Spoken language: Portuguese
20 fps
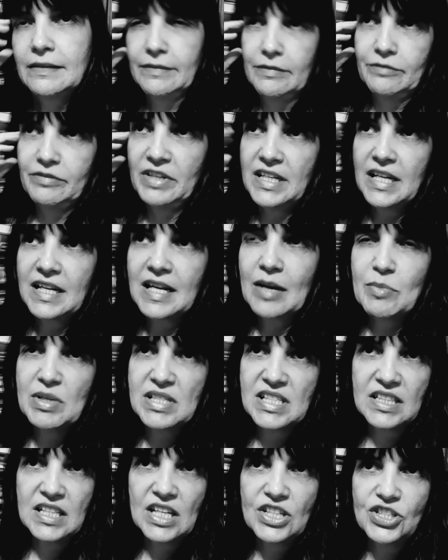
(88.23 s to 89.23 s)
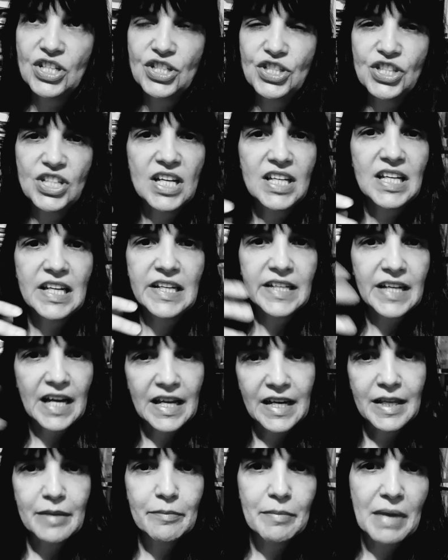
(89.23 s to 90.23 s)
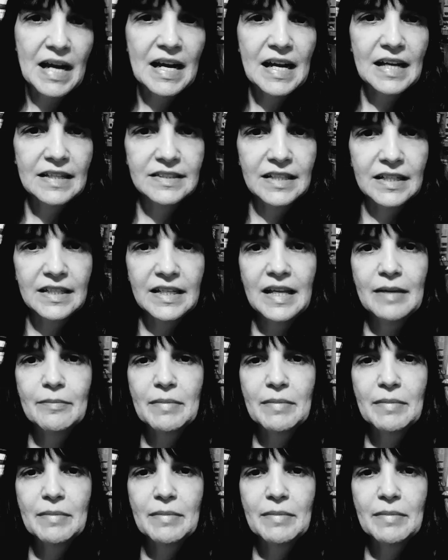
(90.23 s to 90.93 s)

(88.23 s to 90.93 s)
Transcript: vem na cabeça da gente que é aquele cara que mata, né?